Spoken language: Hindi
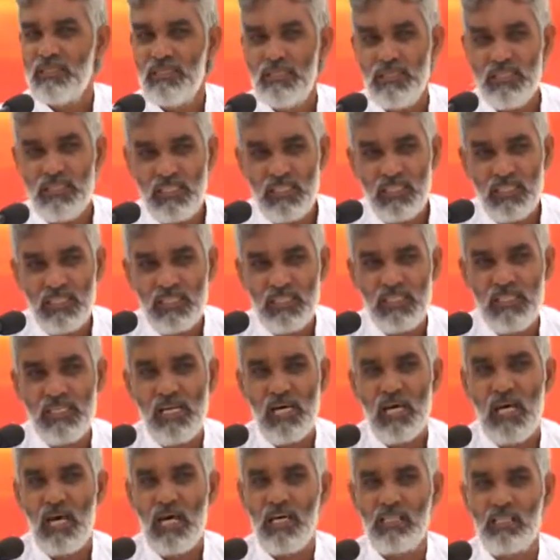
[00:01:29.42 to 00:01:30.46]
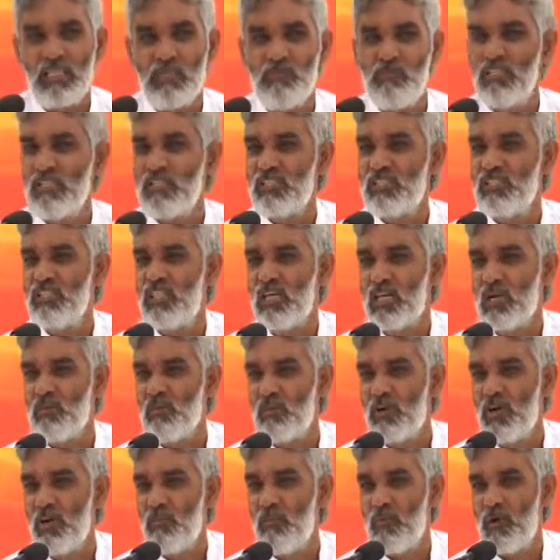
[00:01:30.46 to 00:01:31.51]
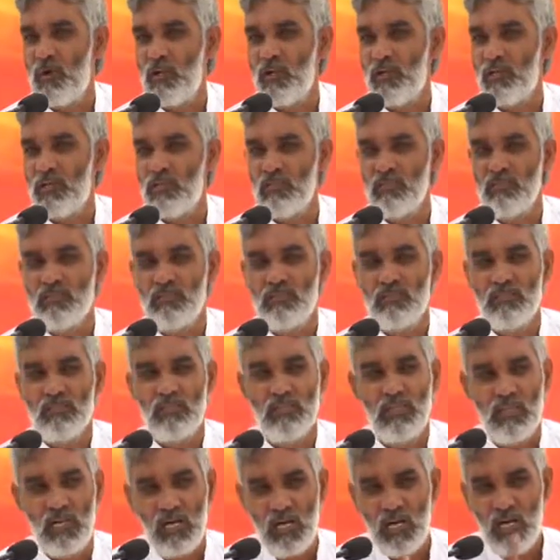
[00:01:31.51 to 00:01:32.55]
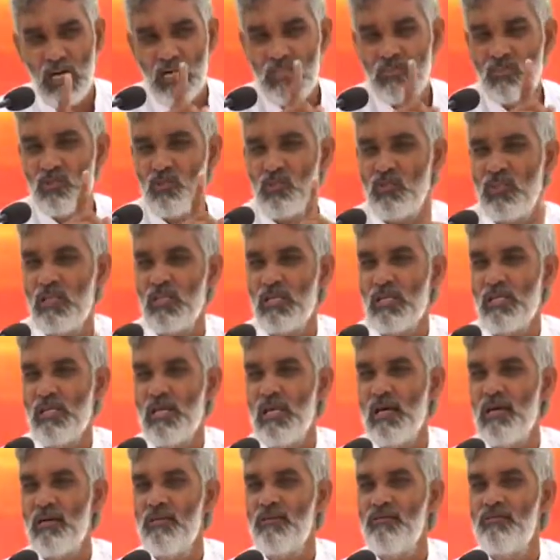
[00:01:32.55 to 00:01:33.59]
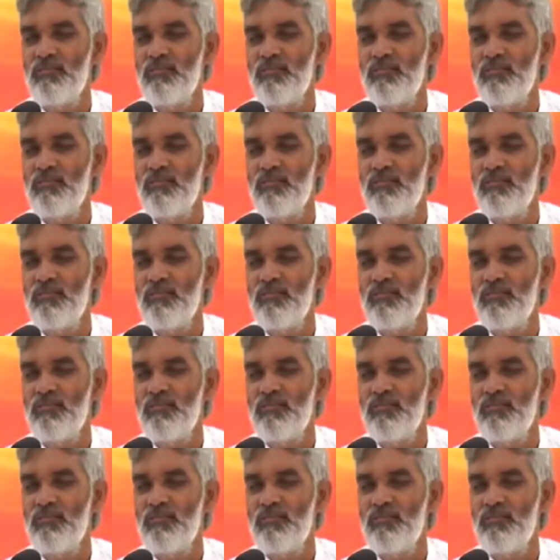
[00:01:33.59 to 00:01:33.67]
किसने किया आत्मनिष्ठ धर्म का पालन अर्जुन ने किया